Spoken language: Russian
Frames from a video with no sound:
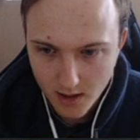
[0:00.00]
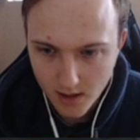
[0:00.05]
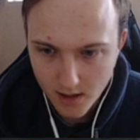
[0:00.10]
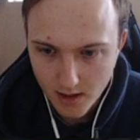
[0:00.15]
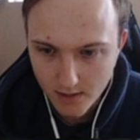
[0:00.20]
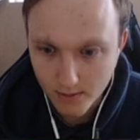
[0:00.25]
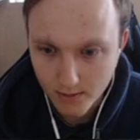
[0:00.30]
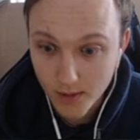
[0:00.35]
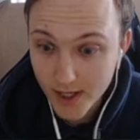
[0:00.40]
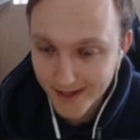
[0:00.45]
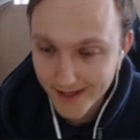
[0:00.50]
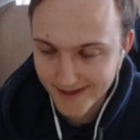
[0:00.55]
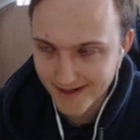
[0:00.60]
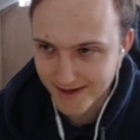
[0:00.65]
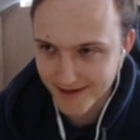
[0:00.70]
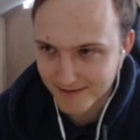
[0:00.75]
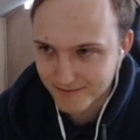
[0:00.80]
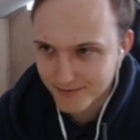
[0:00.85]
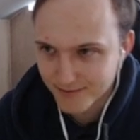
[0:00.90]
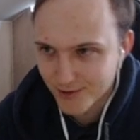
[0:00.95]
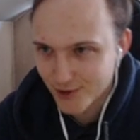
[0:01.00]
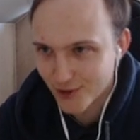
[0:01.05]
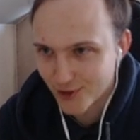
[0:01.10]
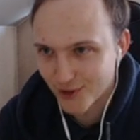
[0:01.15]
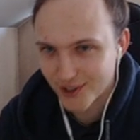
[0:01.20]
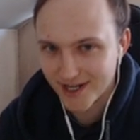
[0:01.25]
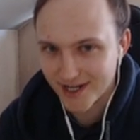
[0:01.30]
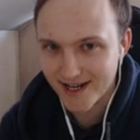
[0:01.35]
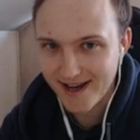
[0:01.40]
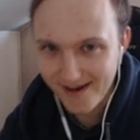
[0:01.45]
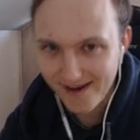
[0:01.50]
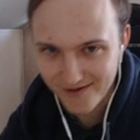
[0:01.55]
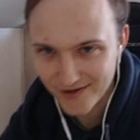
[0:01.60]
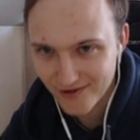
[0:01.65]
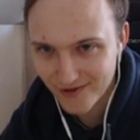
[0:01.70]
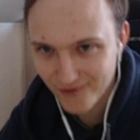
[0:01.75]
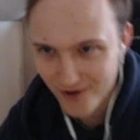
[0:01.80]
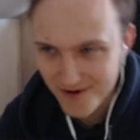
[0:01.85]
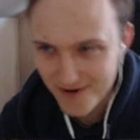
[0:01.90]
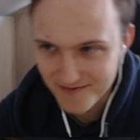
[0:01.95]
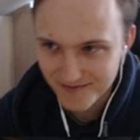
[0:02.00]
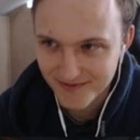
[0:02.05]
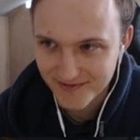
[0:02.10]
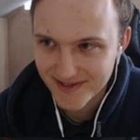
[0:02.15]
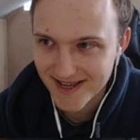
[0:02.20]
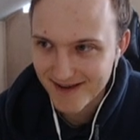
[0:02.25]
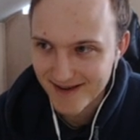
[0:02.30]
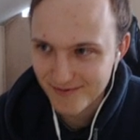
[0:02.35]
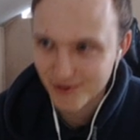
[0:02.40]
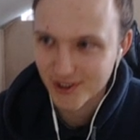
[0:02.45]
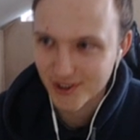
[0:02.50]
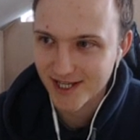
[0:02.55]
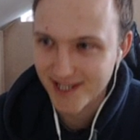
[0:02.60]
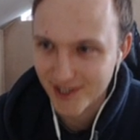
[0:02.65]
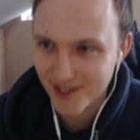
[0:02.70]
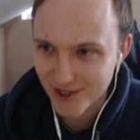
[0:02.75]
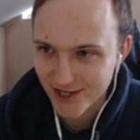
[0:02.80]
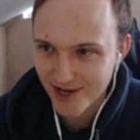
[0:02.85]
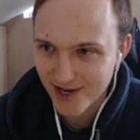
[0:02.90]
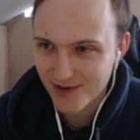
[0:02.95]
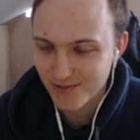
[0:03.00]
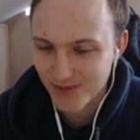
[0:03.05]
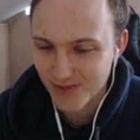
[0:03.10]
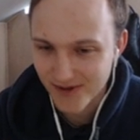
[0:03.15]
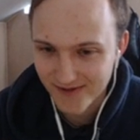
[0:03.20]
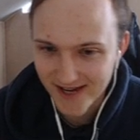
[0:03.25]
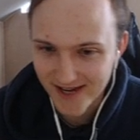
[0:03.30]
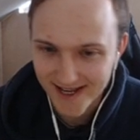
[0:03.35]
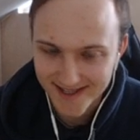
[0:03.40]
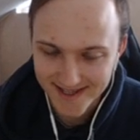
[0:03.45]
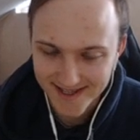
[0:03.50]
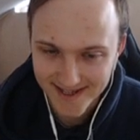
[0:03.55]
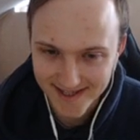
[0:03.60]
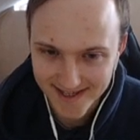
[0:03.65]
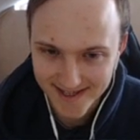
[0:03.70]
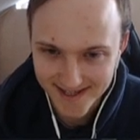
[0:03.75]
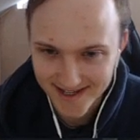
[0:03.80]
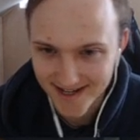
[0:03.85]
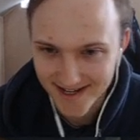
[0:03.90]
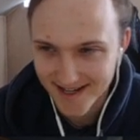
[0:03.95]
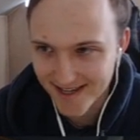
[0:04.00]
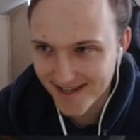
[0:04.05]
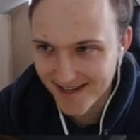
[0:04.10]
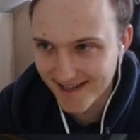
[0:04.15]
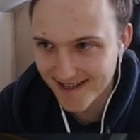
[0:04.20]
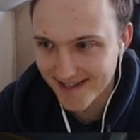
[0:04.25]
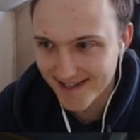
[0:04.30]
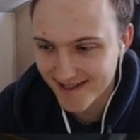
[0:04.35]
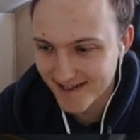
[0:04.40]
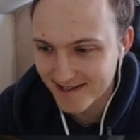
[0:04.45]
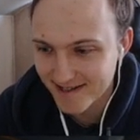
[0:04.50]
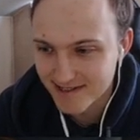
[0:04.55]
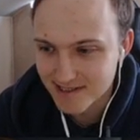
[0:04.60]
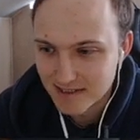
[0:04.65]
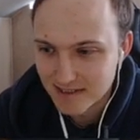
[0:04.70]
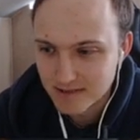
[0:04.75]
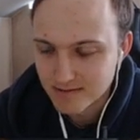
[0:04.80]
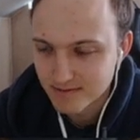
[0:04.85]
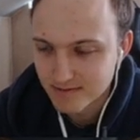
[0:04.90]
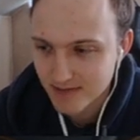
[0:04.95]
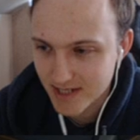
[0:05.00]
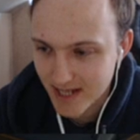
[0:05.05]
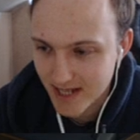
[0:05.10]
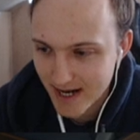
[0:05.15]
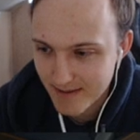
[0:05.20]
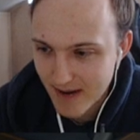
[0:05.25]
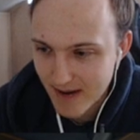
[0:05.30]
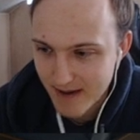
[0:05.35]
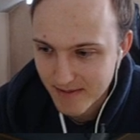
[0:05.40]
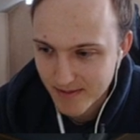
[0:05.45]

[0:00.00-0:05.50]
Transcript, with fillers: мысли, что, скорее всего, там уже начинают появляться эти игроки с громами.